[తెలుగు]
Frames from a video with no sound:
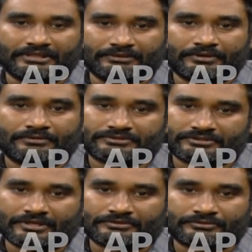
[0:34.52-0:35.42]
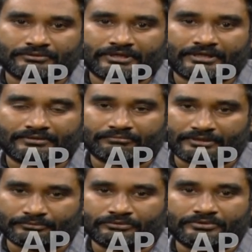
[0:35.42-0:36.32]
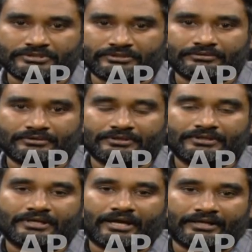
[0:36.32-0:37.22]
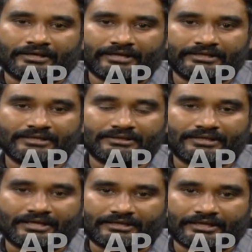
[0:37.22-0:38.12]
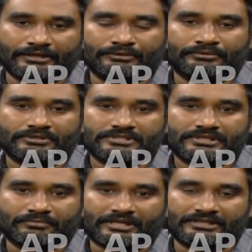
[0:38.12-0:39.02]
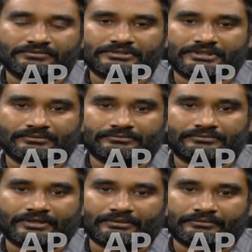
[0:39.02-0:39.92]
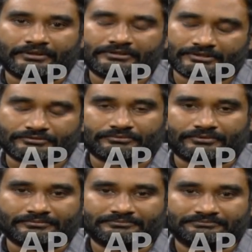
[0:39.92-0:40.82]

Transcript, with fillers: ఈ వారం స్టార్ షోగా మన ముందుకు వచ్చారు ఆయన అడిగి ఆయన కెరీర్ గురించి మరిన్ని విషయాలు ఆయన అడిగి తెలుసుకుందాం